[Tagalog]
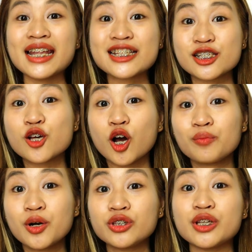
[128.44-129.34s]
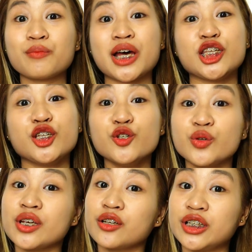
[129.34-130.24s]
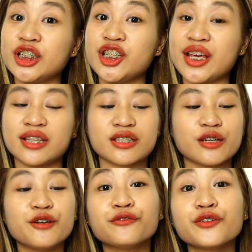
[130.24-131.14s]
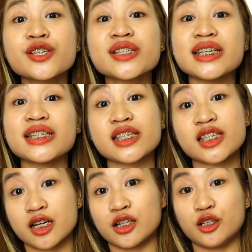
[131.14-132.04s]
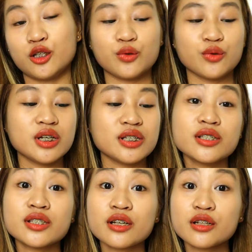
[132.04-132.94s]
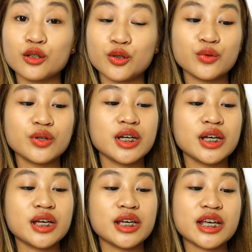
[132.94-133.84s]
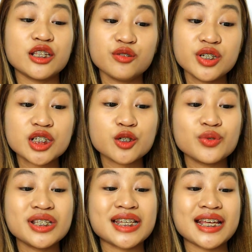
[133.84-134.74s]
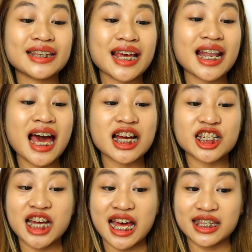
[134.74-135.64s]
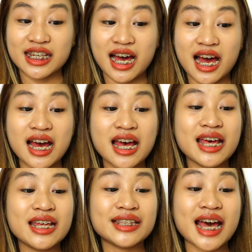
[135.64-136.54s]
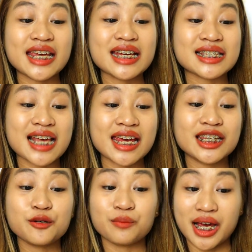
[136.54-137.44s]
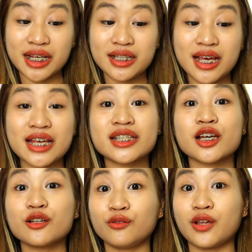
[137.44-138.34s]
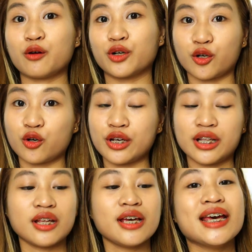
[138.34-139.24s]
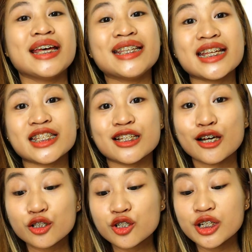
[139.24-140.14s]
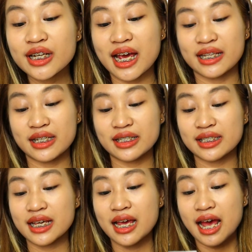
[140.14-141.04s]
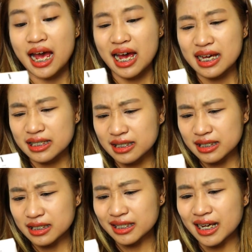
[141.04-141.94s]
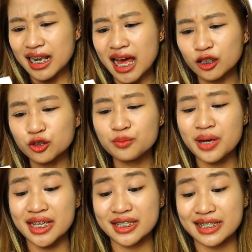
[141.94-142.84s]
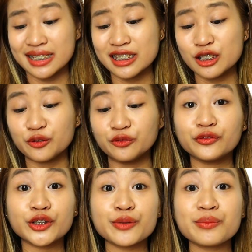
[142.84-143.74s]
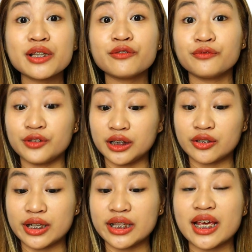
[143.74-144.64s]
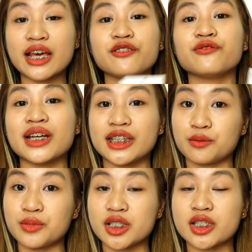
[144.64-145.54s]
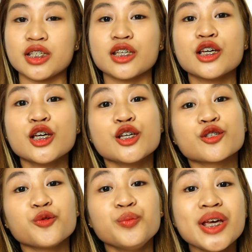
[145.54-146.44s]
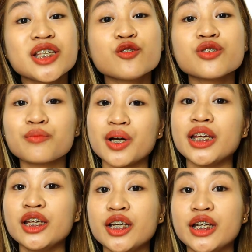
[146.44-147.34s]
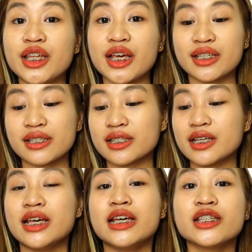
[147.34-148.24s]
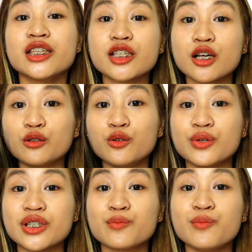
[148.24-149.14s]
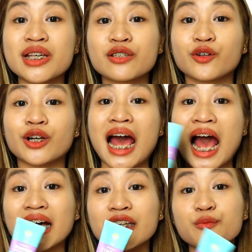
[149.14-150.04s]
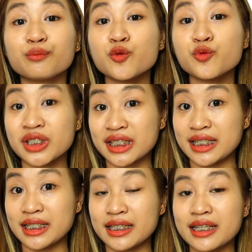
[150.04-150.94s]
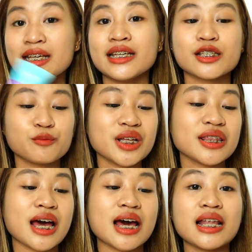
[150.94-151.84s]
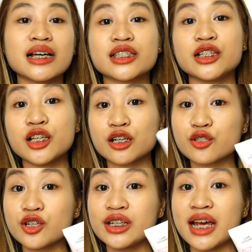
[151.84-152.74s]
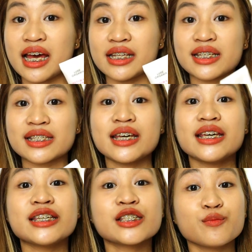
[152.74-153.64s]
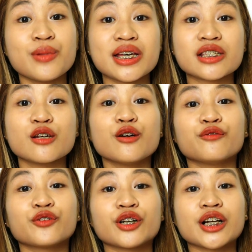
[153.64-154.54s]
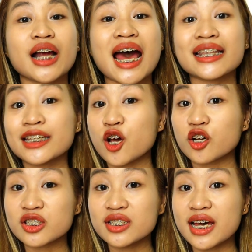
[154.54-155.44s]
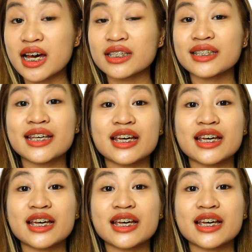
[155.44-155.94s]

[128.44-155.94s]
Let's talk about naman yung ingredients. First is si Sunblow. Si Sunblow, enriched with Centella asiatica, niacinamide, and sunflower oil. Then si Lux Organics has galactomyces, ferment filtrate, and vitamin C. So based dun sa mga ingredients, si Sunblow is best for acne-prone skin, samantalang si Lux Organics is best for antioxidant,